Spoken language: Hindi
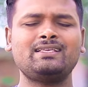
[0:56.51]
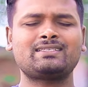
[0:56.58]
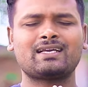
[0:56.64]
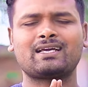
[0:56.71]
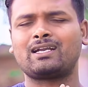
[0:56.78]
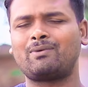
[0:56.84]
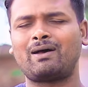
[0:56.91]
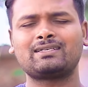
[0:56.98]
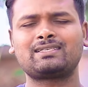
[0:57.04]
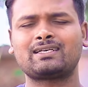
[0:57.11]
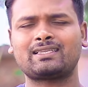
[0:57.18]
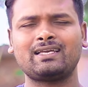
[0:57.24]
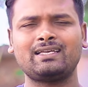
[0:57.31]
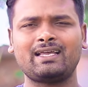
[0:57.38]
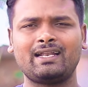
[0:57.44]
इसे करवा
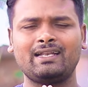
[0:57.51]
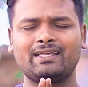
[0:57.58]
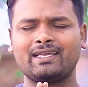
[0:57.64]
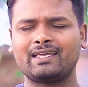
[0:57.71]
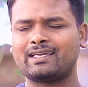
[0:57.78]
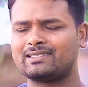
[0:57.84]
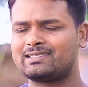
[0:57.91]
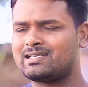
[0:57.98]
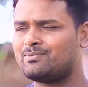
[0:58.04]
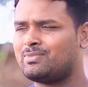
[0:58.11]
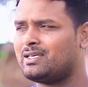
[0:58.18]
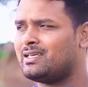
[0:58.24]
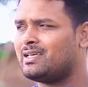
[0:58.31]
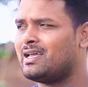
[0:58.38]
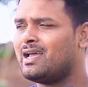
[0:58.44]
सकते हैं यानी कि किसी
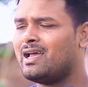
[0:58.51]
भी